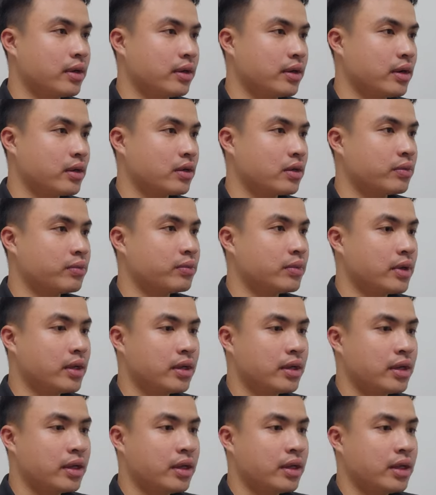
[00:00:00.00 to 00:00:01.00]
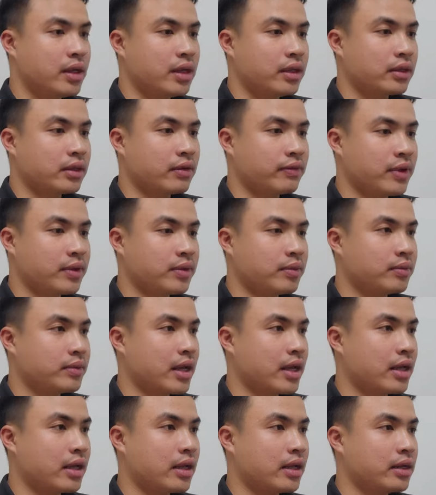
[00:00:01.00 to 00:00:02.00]
nó cũng ờ, cho phép chúng
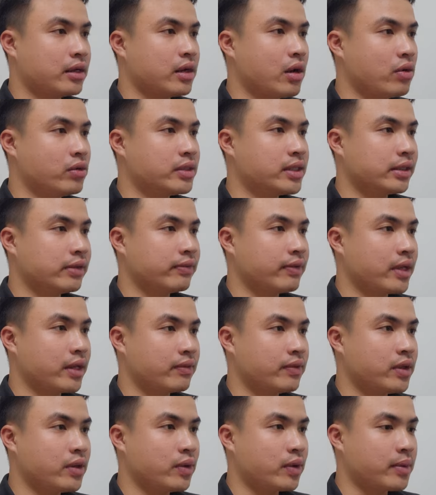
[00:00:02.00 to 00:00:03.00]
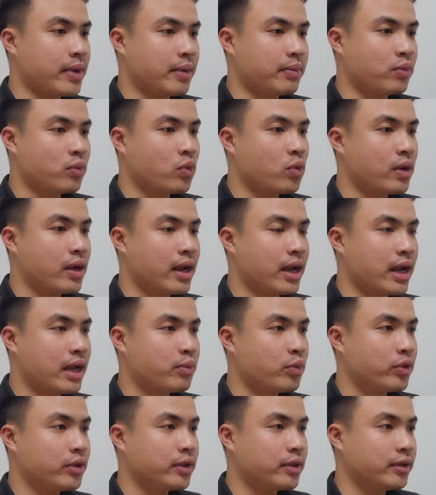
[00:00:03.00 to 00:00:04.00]
ta đổi sang tiền Việt ví dụ các bạn mua hai
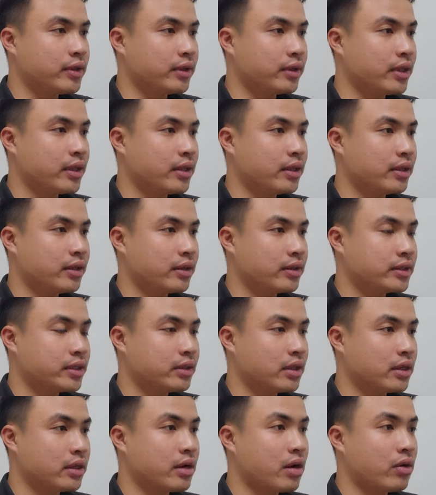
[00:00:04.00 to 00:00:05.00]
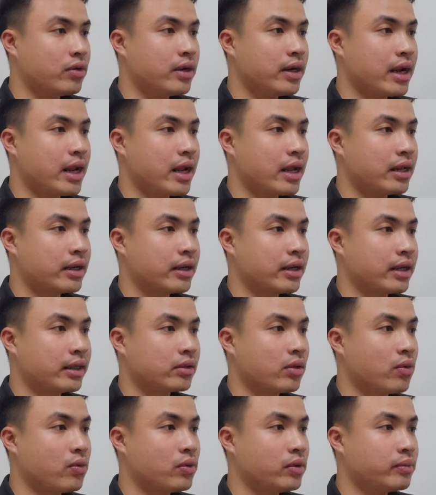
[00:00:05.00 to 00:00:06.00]
mua USDT thì nó sẽ tự đổi ra là
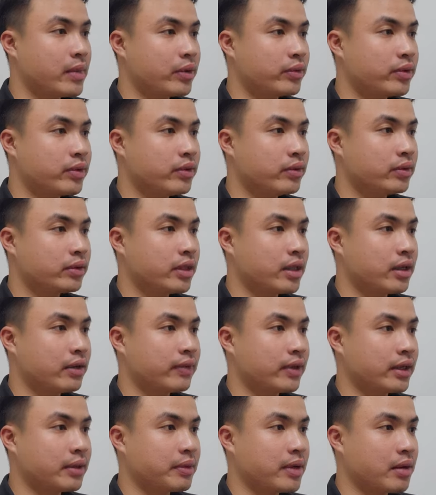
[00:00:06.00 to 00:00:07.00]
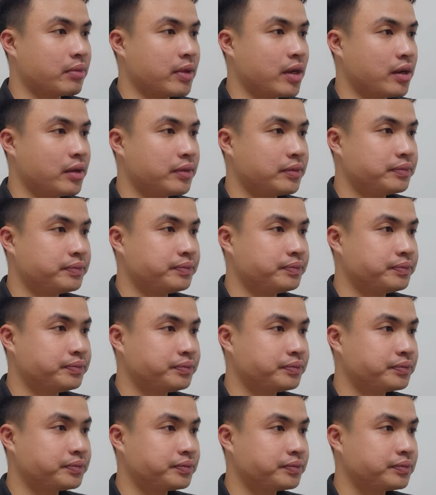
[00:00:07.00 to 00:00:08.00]
tốn bao nhiêu tiền Việt Nam đồng đó
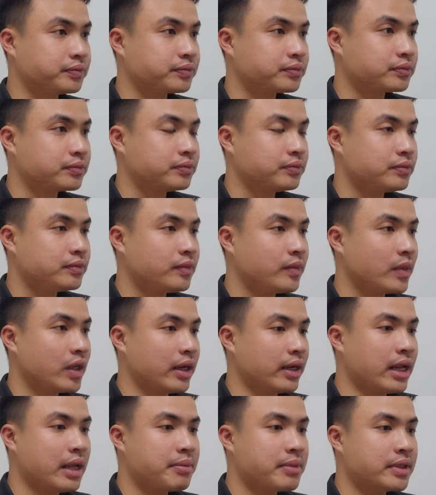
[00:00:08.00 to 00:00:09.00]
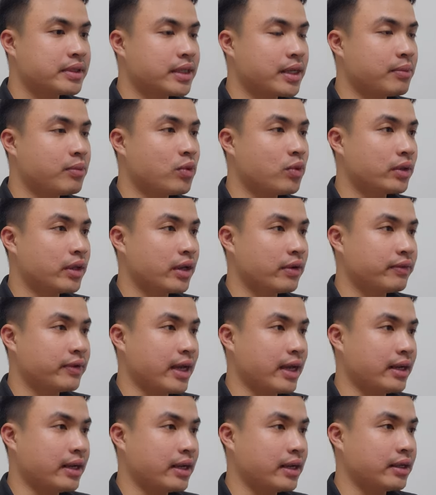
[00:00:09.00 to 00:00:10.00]
ở đây mình sẽ mua theo
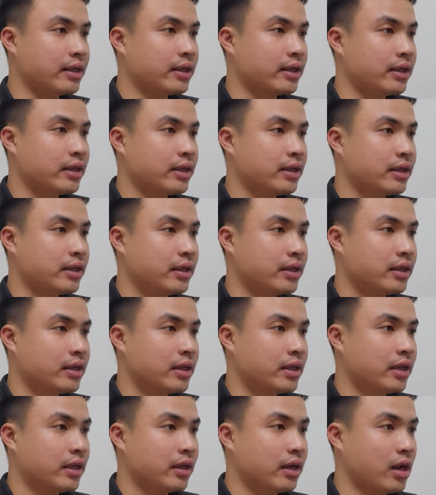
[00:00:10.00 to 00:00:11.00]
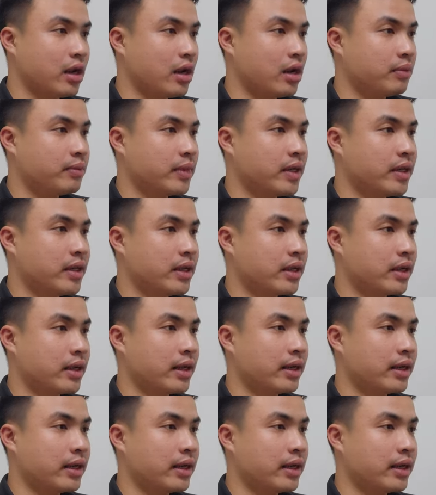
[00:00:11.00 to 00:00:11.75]
fiat ha đó, mình điền